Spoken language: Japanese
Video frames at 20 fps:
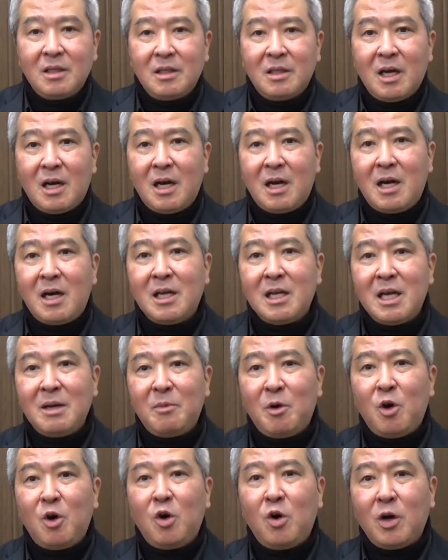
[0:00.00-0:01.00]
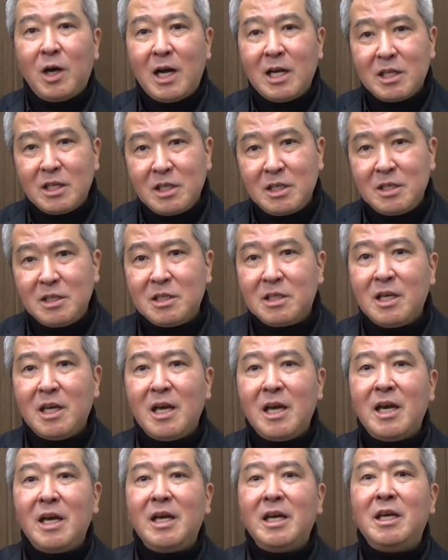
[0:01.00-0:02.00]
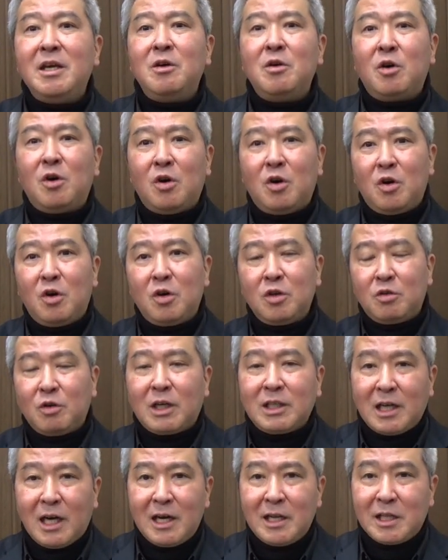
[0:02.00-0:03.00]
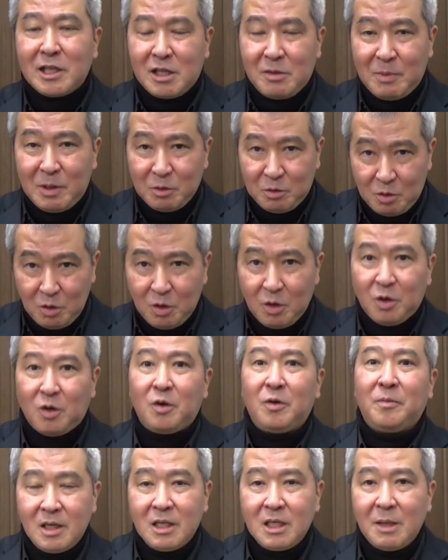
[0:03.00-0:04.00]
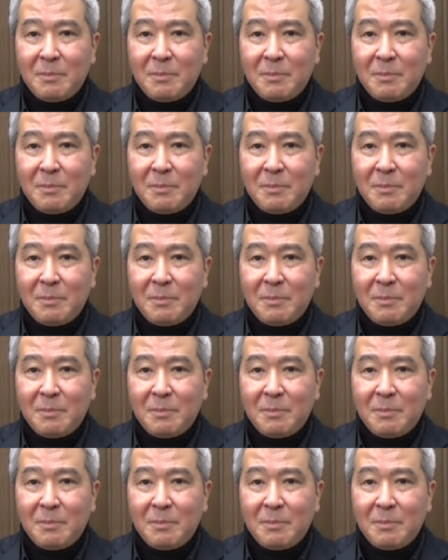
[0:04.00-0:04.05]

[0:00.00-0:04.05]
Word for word: 誰もが人生をとか流れてしまうと、